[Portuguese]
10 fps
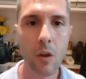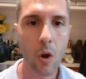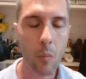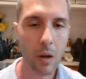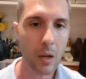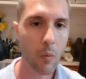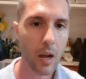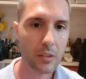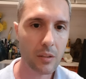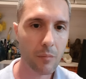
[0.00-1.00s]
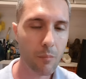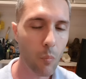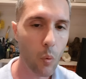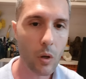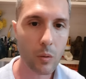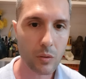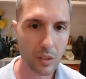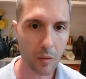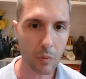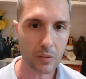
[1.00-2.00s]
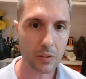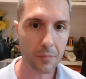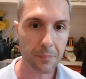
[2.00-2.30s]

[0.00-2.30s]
com uma linguagem muito simples